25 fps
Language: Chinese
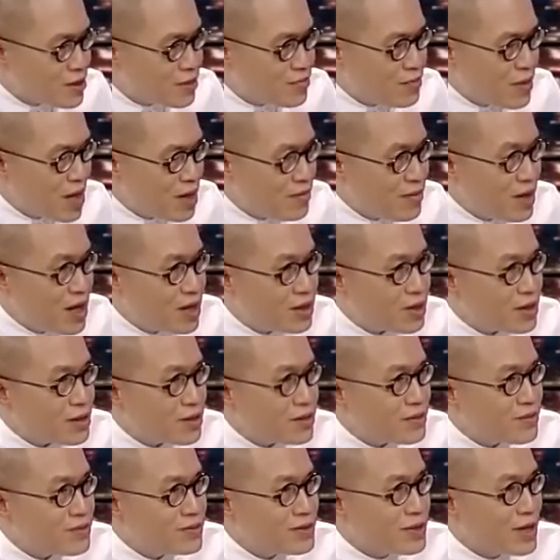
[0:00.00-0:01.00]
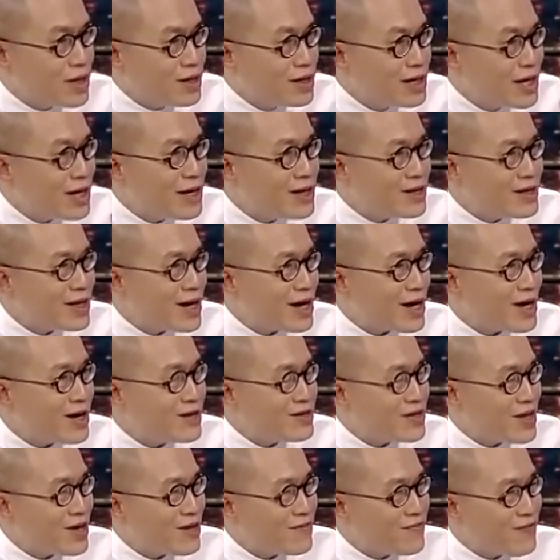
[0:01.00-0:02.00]
是慢慢的，人类大
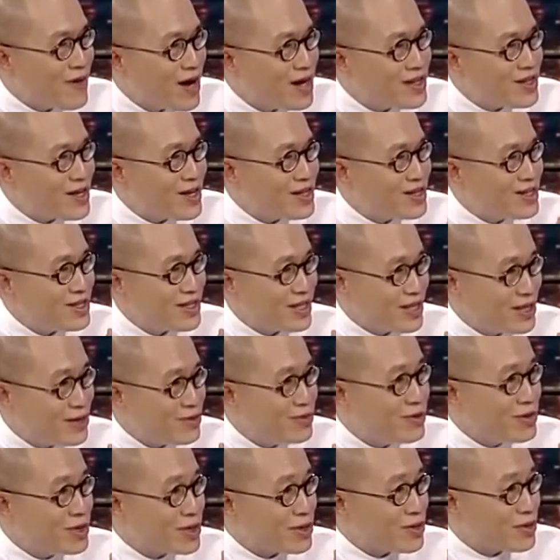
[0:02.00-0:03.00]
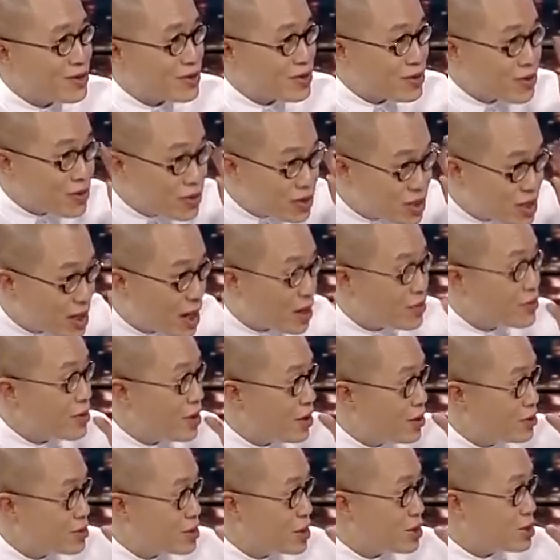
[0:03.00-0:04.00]
概在发展喜剧这个东西，都想
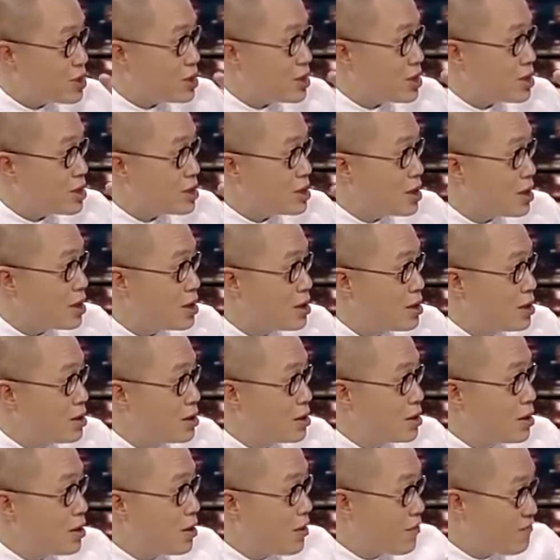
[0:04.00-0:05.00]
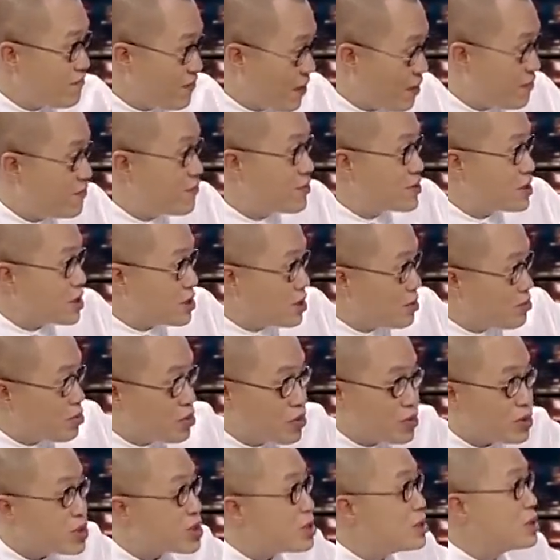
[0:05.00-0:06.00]
到这是一个。仿佛是个
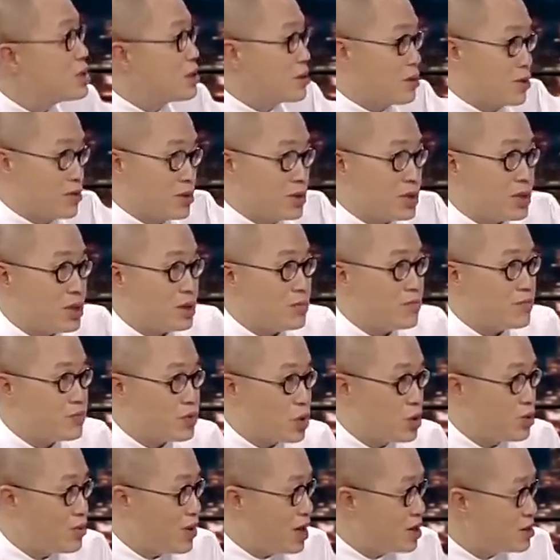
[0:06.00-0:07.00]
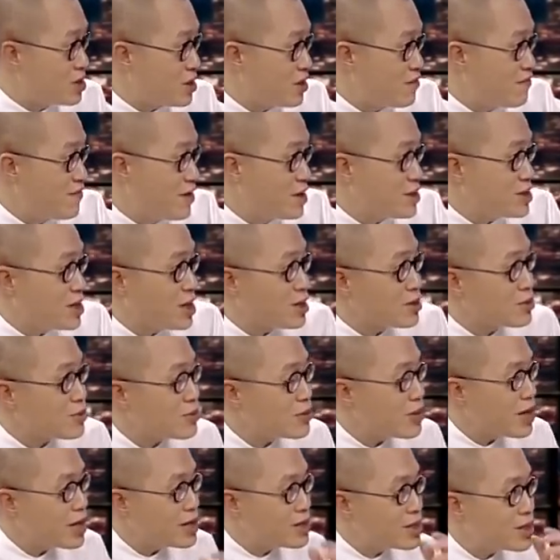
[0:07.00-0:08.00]
普世的东西，都往这个方向
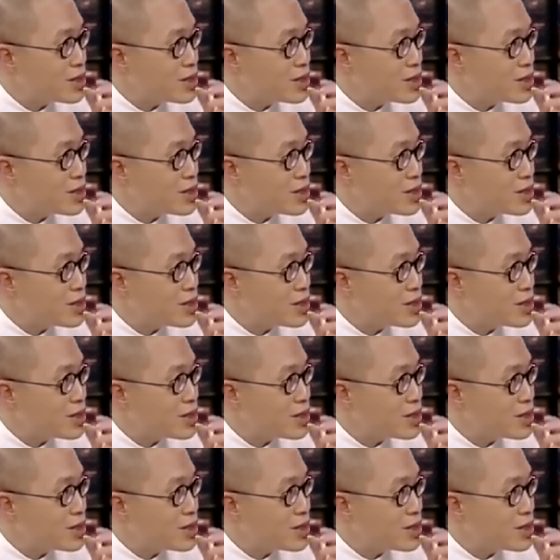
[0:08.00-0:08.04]
出来。